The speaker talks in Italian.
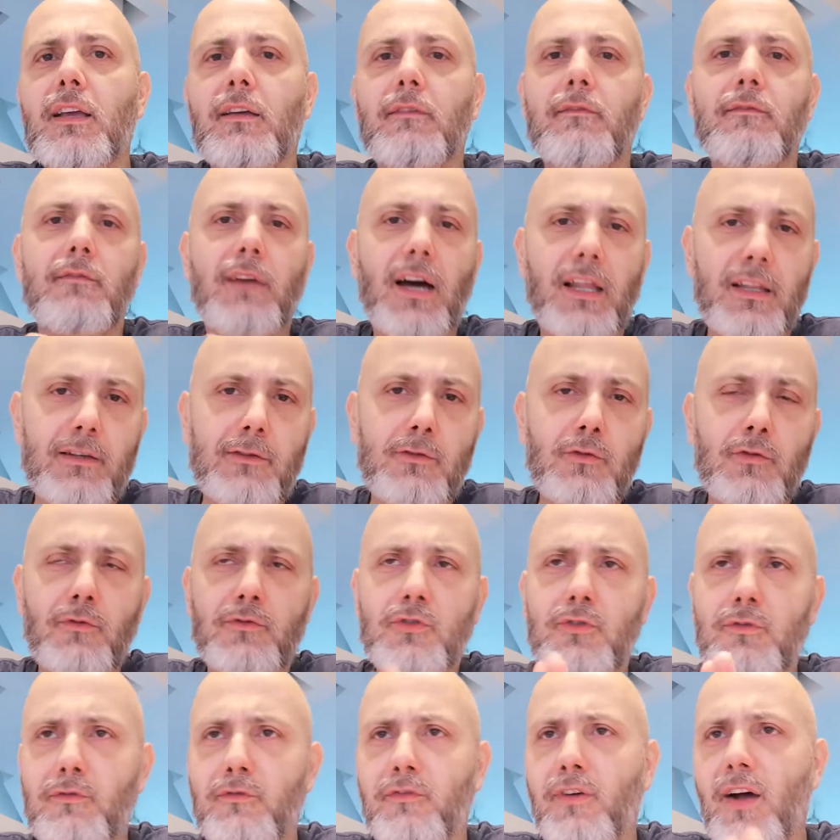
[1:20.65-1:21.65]
che
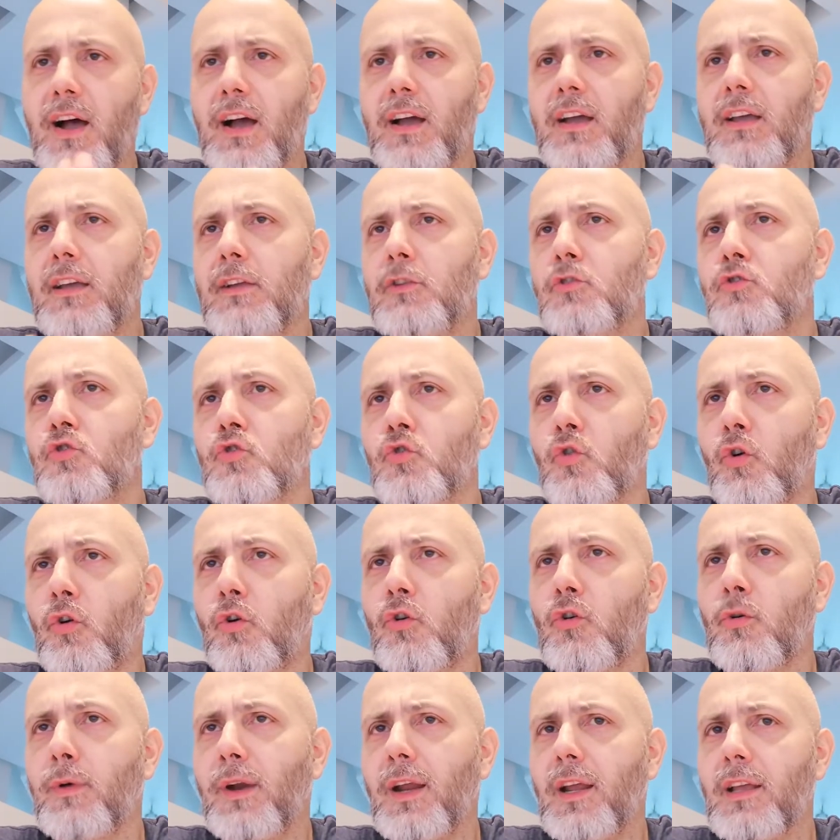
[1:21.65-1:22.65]
adesso fa anche
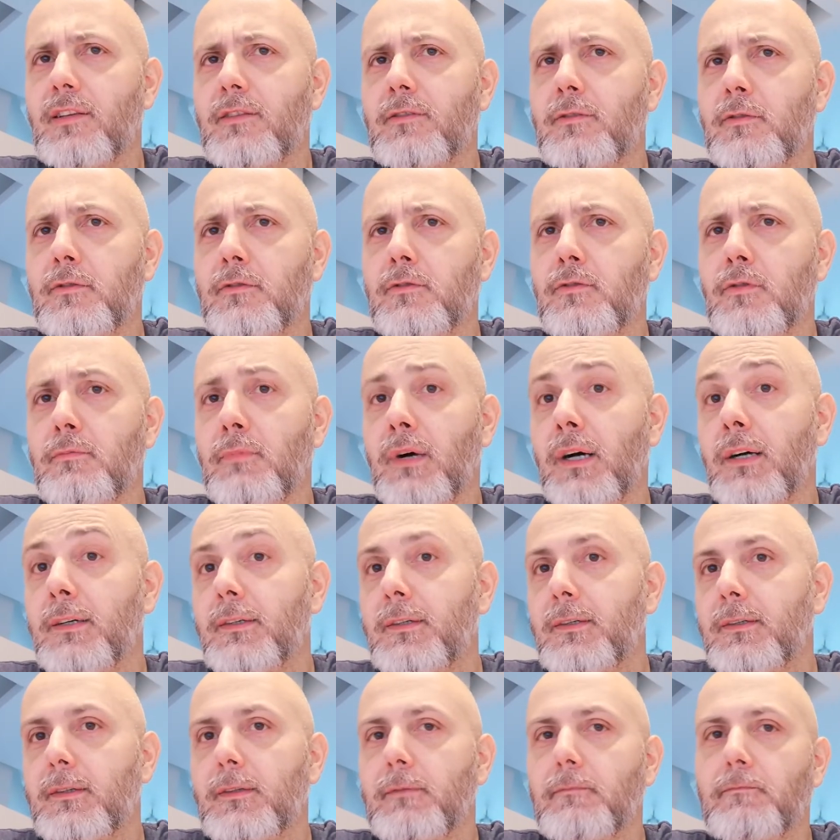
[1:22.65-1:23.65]
giorno presto, insomma
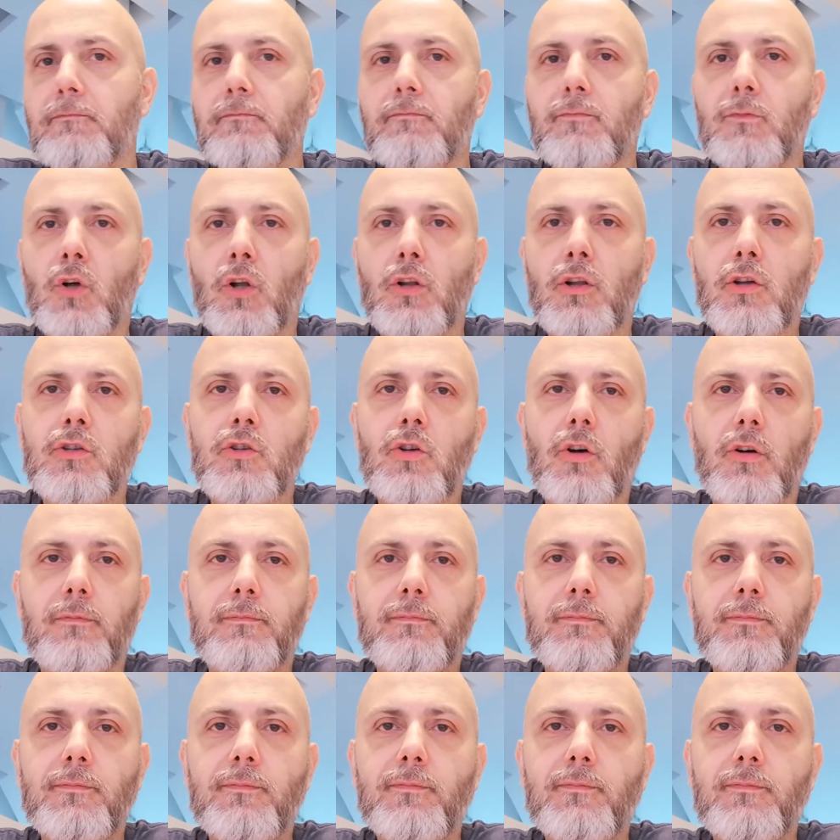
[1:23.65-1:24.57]
non lo so,